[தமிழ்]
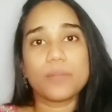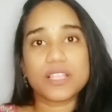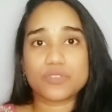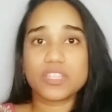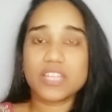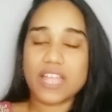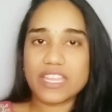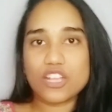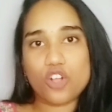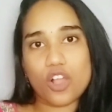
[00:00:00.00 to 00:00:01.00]
ப்ளஸ் வந்து
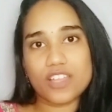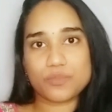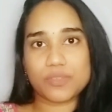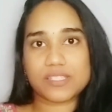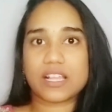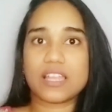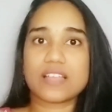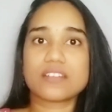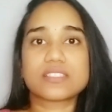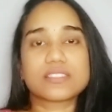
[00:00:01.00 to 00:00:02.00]
நிறைய காலேஜ்
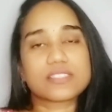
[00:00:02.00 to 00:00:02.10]
பசங்கள்லாம்